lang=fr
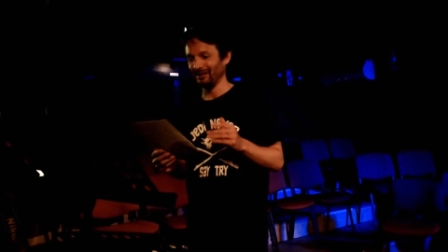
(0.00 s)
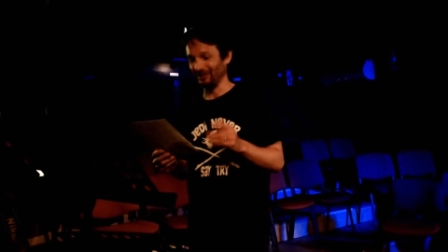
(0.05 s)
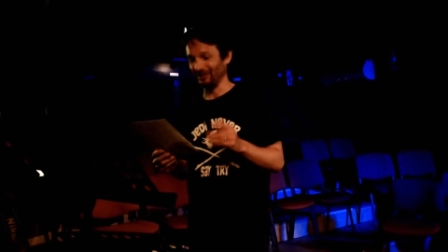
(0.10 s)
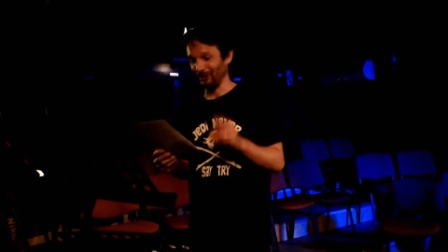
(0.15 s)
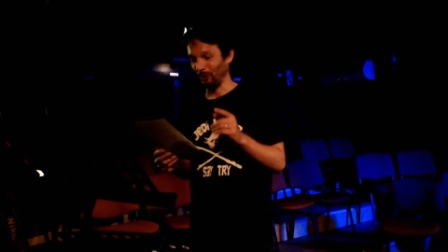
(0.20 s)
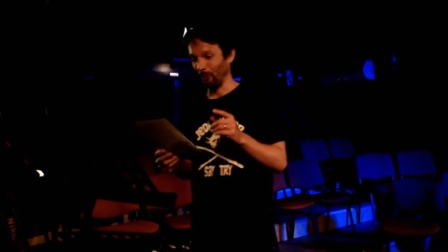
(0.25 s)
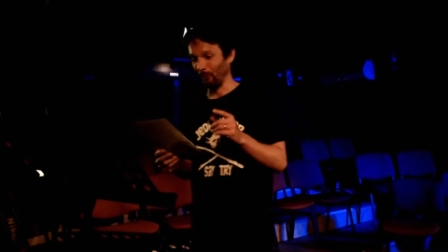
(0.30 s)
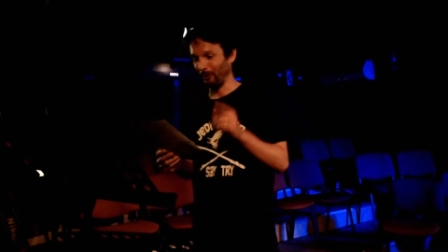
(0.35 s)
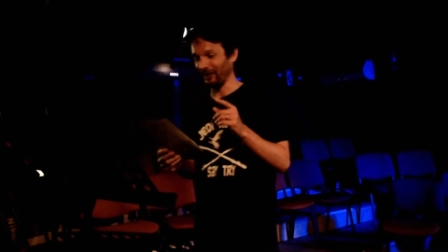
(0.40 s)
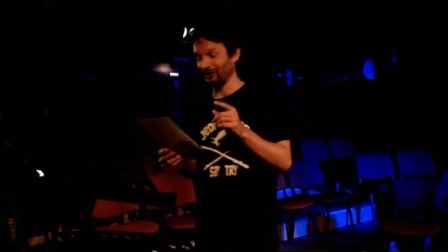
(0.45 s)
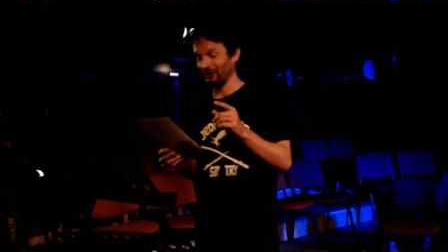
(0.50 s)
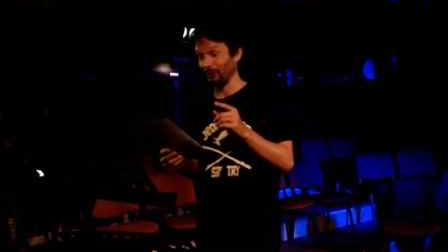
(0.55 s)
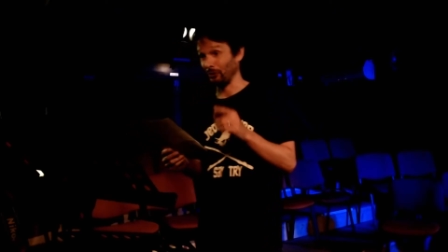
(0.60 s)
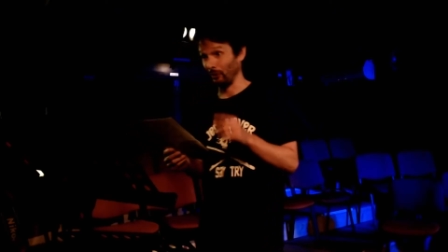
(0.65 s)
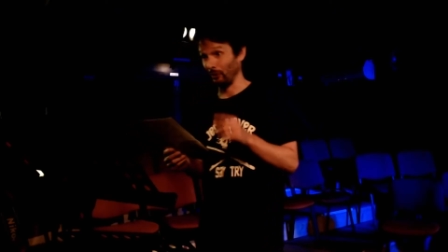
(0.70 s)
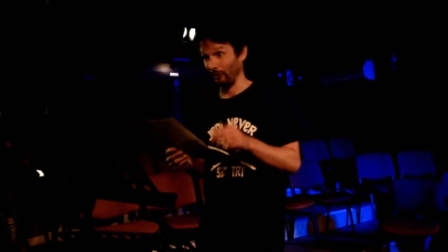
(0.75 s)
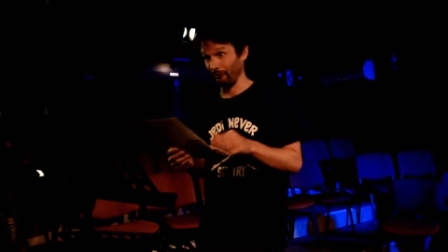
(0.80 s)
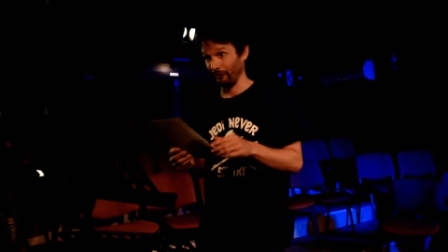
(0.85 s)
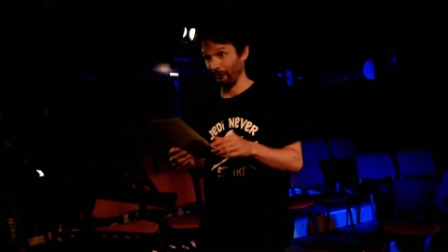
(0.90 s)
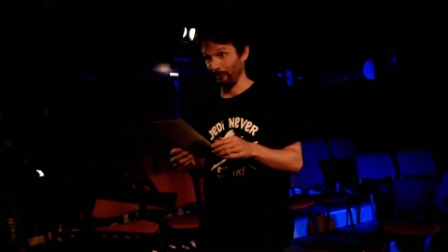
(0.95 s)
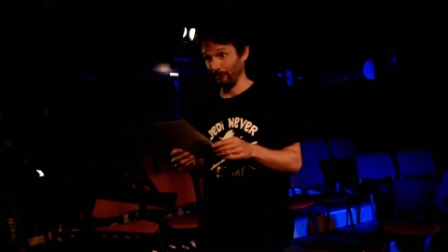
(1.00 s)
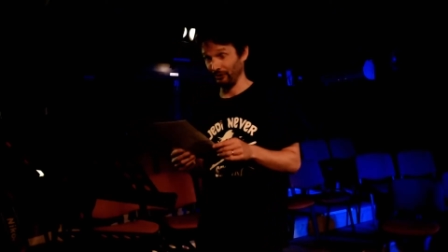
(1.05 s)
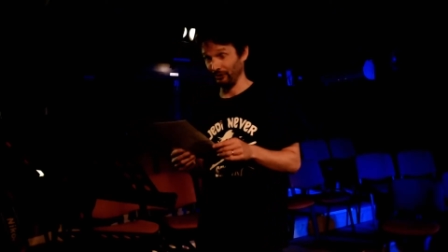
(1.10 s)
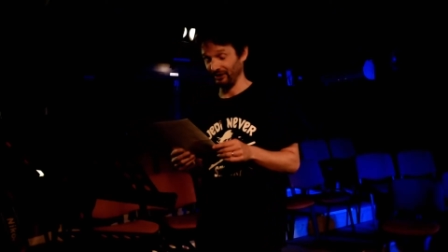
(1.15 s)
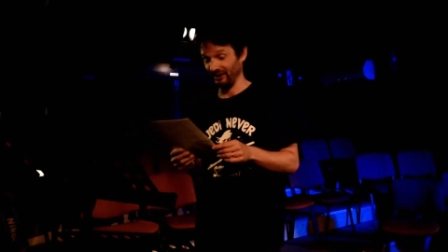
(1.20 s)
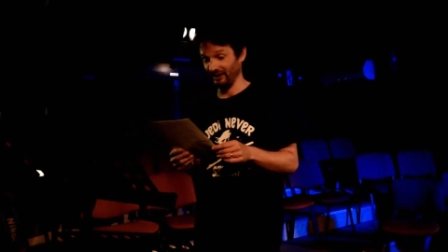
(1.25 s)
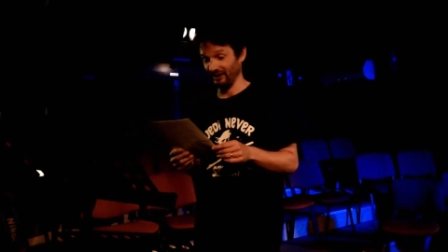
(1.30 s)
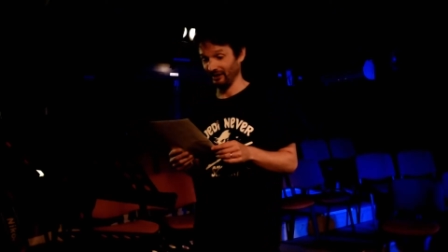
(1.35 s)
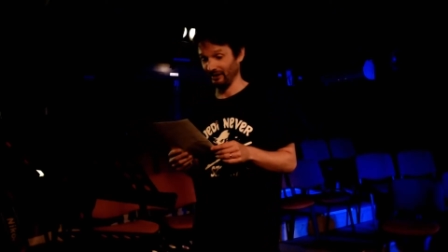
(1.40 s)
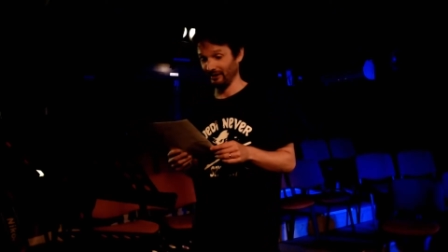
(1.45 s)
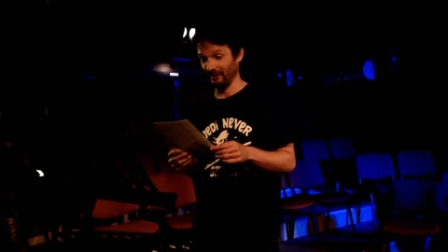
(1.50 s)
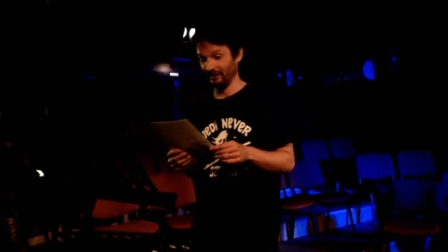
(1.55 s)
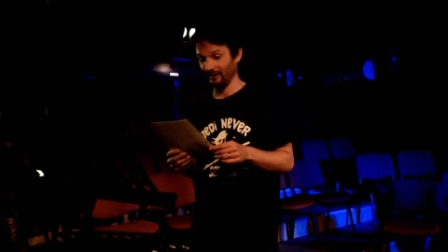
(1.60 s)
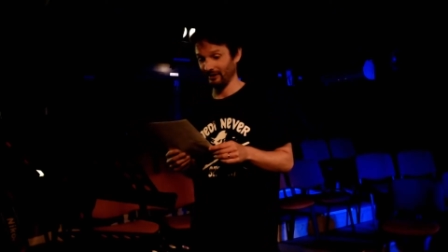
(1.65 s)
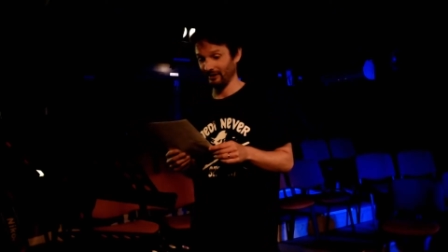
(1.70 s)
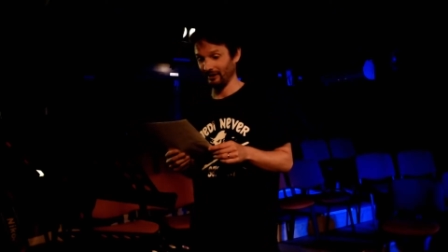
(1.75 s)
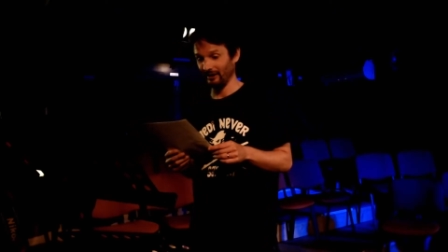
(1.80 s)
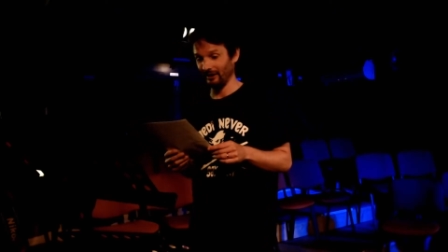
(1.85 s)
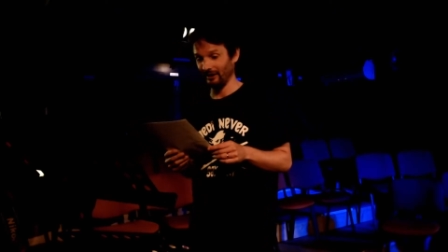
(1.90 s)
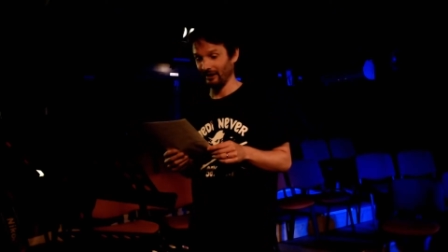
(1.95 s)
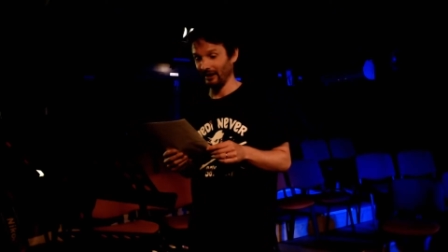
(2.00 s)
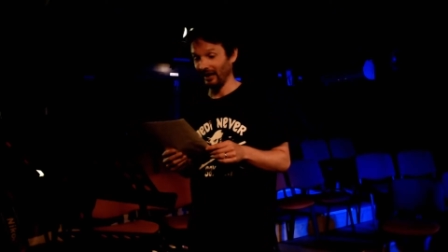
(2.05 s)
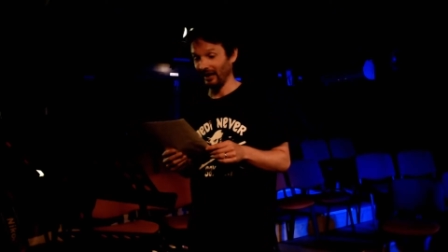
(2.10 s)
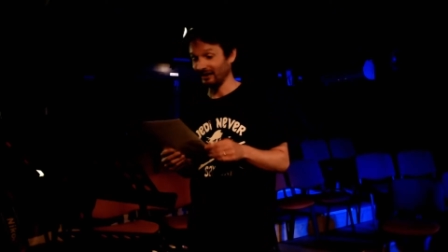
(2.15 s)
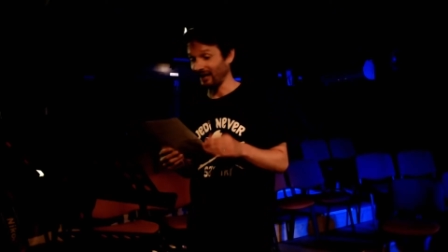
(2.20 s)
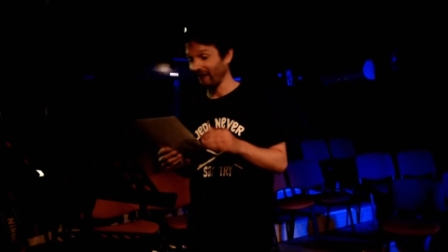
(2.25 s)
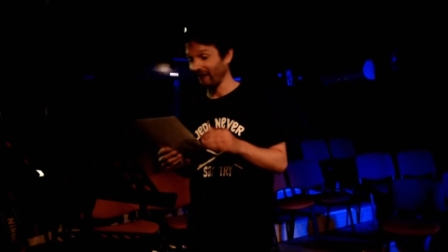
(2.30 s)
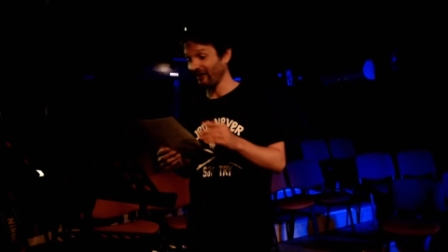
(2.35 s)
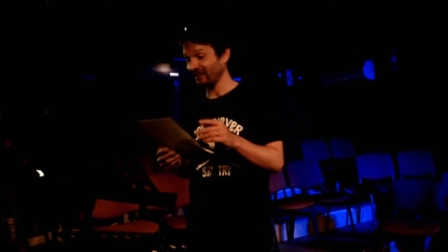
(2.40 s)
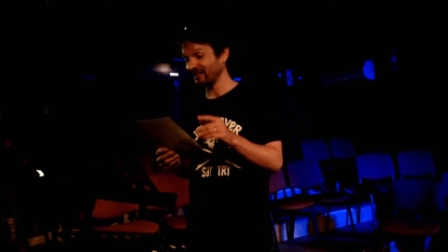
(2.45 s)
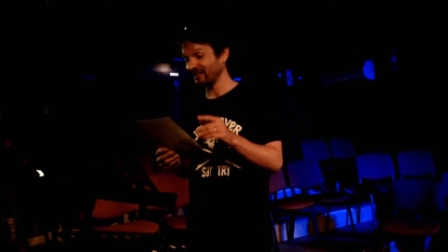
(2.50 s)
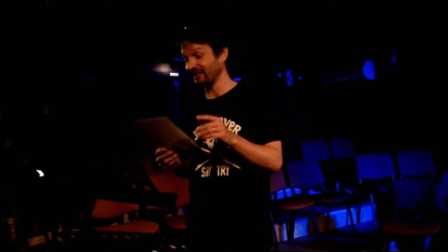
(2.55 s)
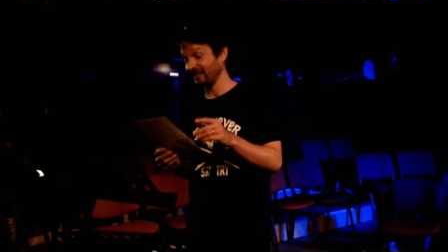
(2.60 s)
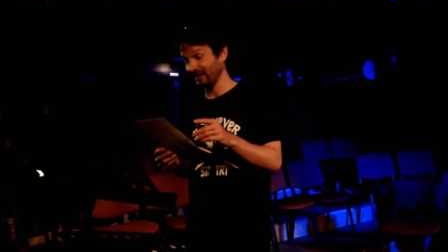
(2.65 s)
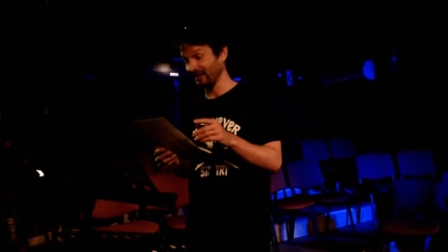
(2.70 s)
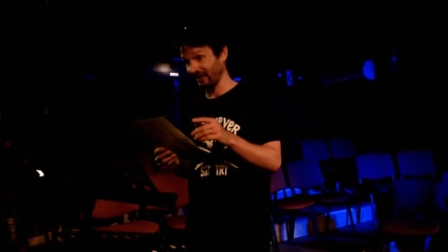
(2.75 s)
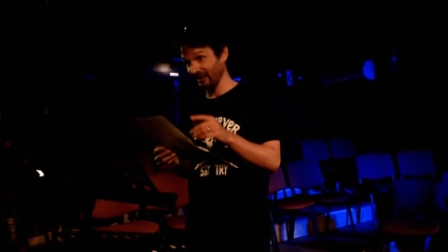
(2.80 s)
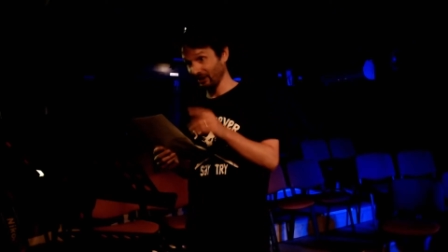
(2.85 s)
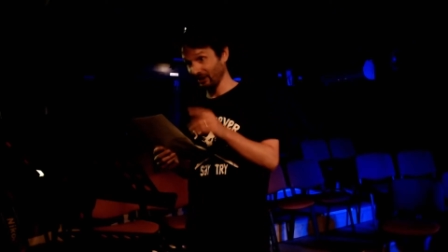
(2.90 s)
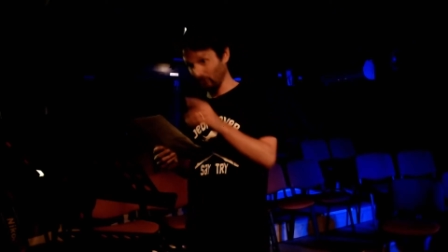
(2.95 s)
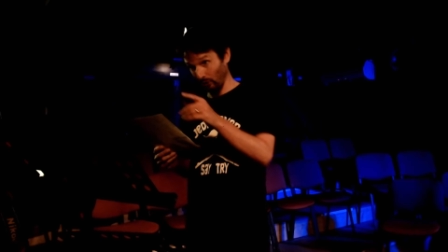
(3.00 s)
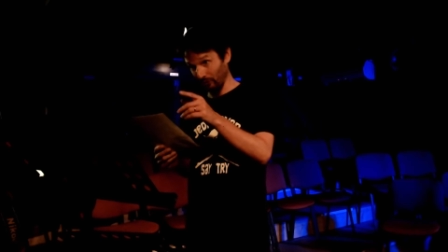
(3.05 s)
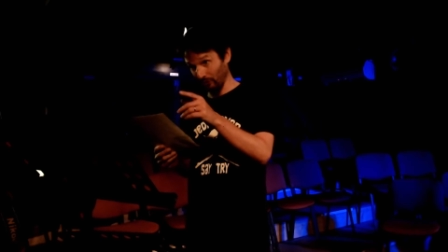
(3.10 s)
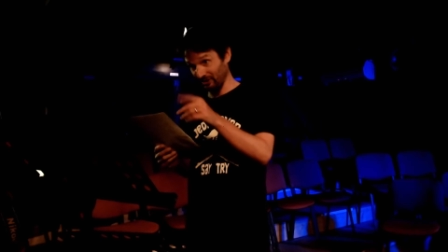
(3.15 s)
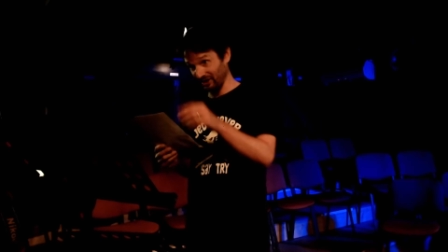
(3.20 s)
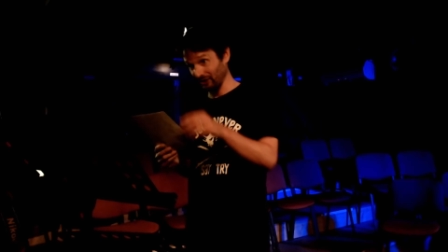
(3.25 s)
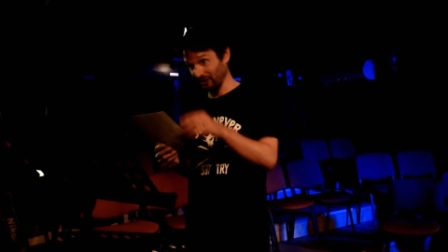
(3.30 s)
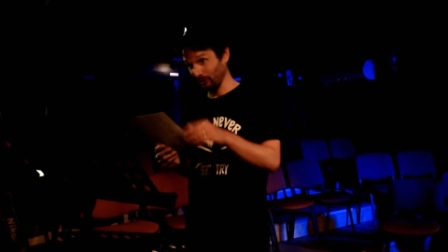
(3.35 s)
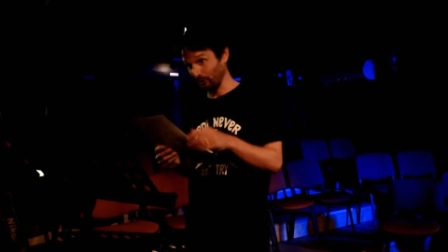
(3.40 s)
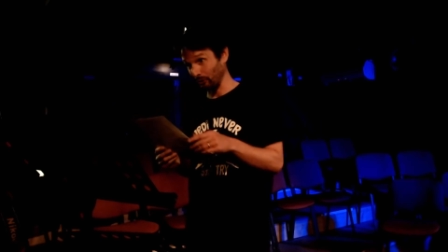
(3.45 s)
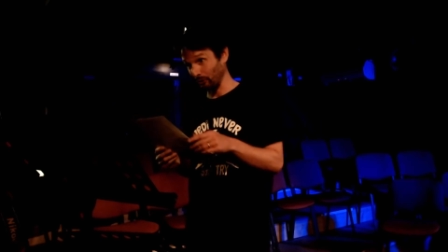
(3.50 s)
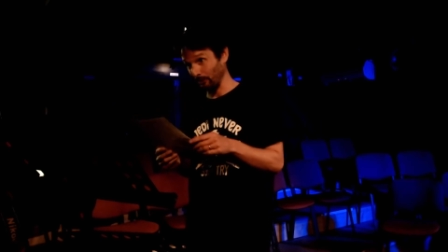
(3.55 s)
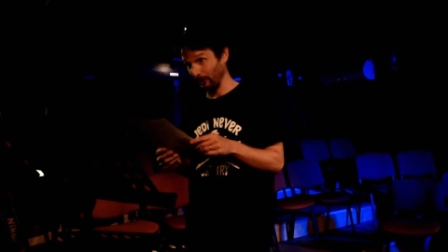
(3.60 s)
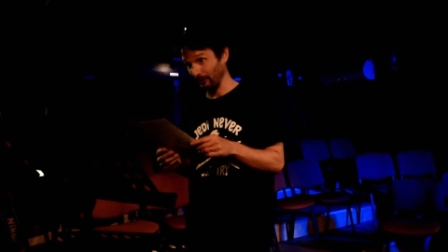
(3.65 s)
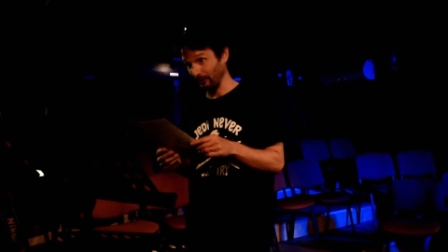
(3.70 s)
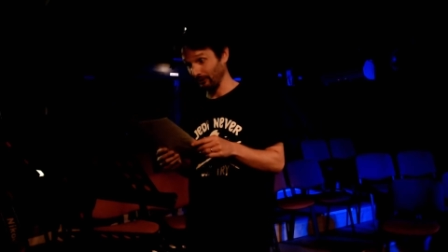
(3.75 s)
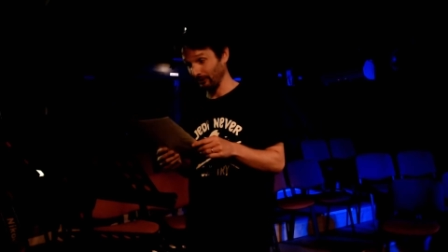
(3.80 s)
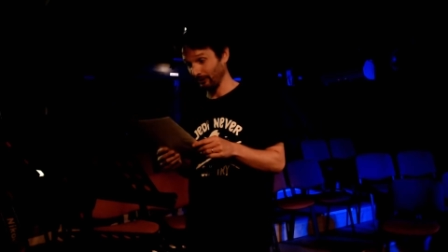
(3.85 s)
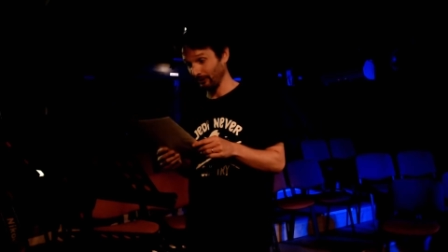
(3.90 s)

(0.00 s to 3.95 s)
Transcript: j'ai compris ce que l'enfant me dit. À travers cet écrit, toi aussi, je suppose.